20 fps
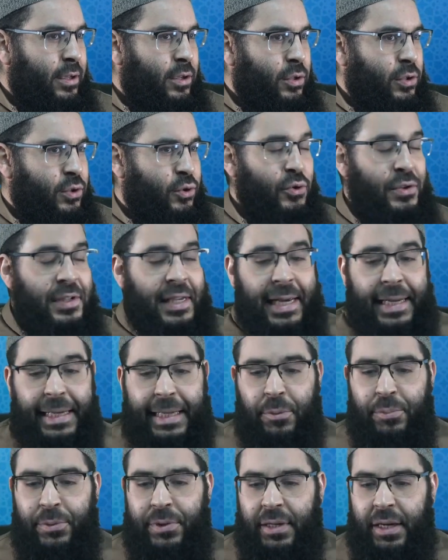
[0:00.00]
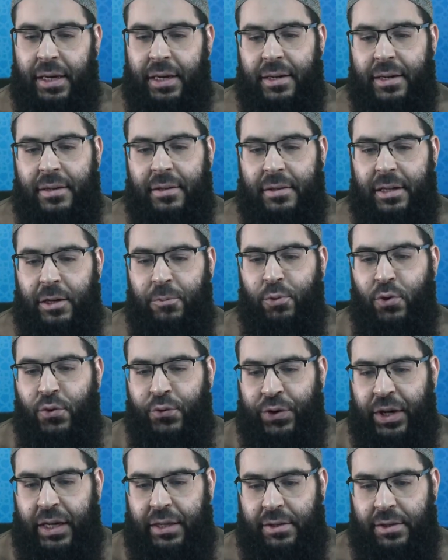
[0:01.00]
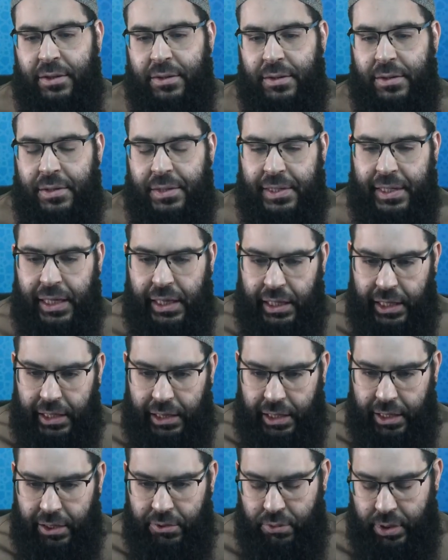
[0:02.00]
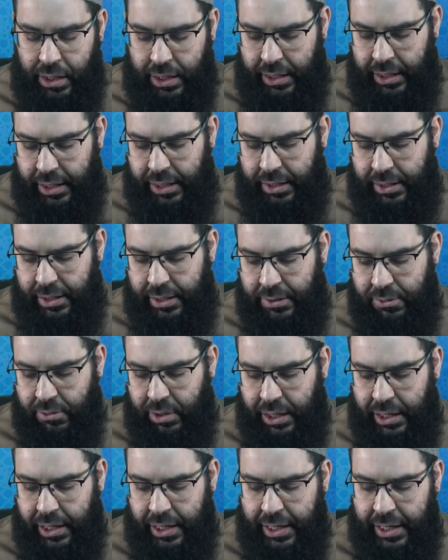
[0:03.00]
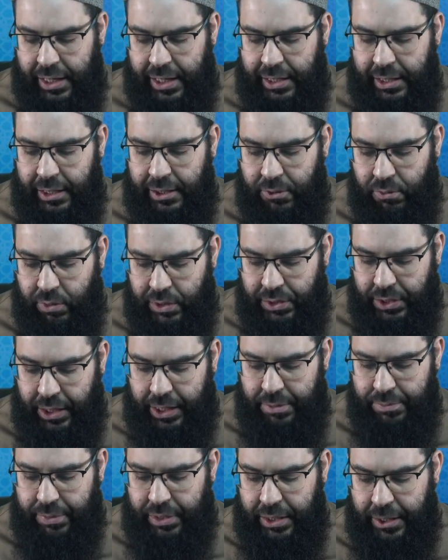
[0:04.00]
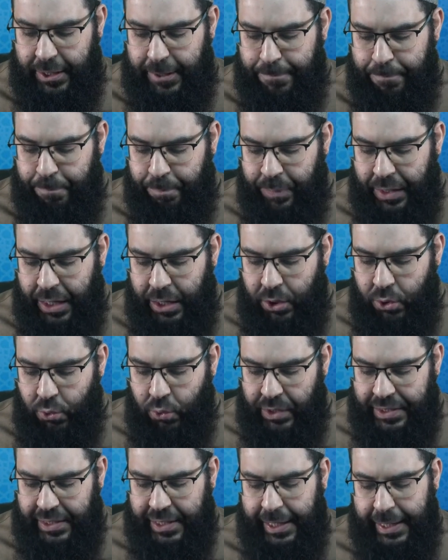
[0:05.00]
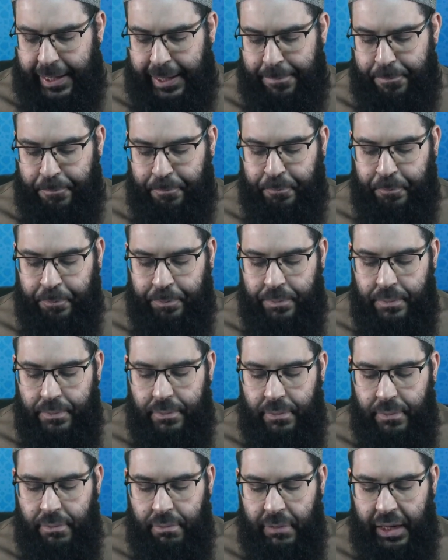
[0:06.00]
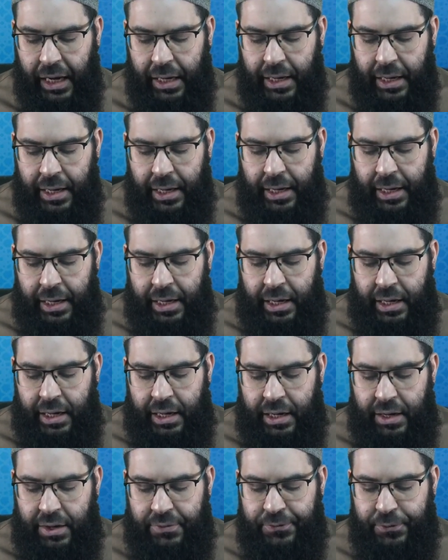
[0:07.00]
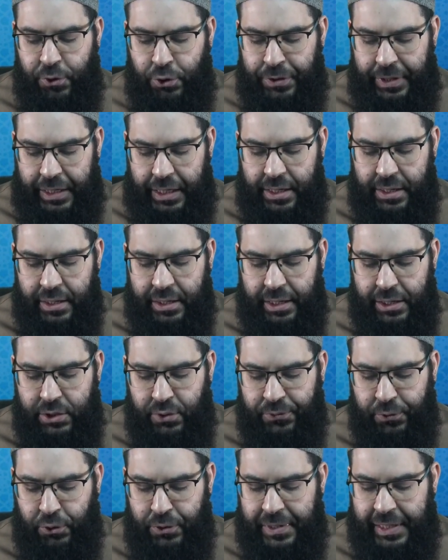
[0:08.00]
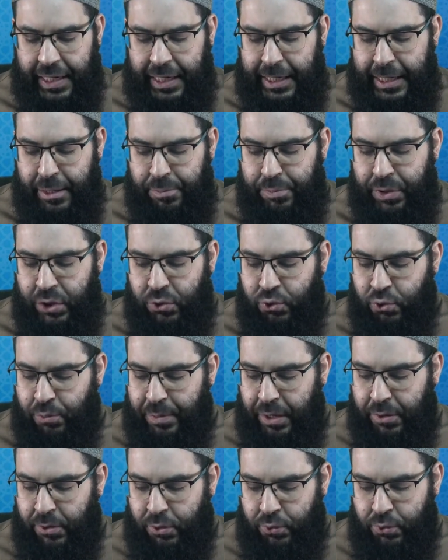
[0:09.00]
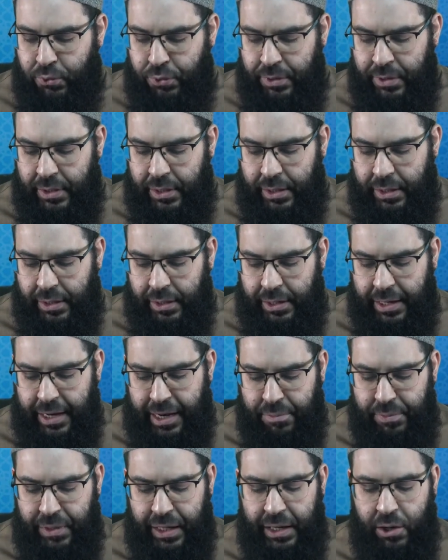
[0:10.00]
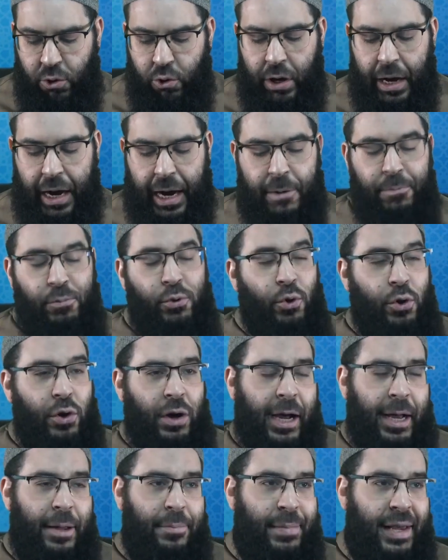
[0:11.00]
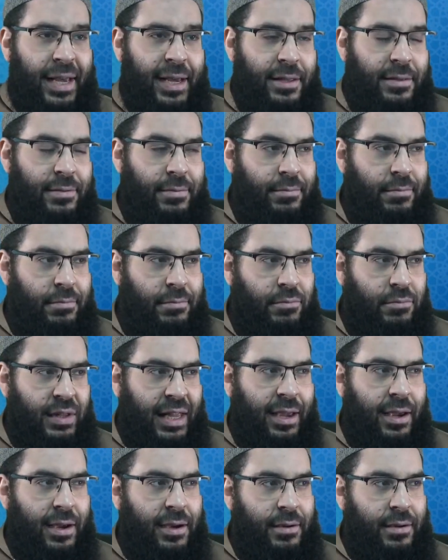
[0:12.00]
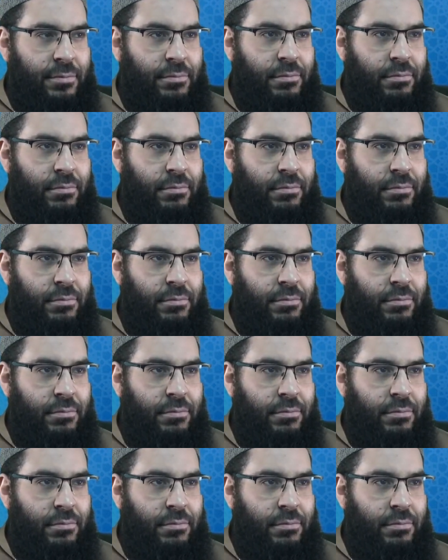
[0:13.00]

So sehr liebte er den Propheten sallallahu alaihi wa ala alihi wa sahbihi wasallam. Äh, von ihr, also von Zainab bintu Mad'un, äh, kam dann auch Abdurrahman, der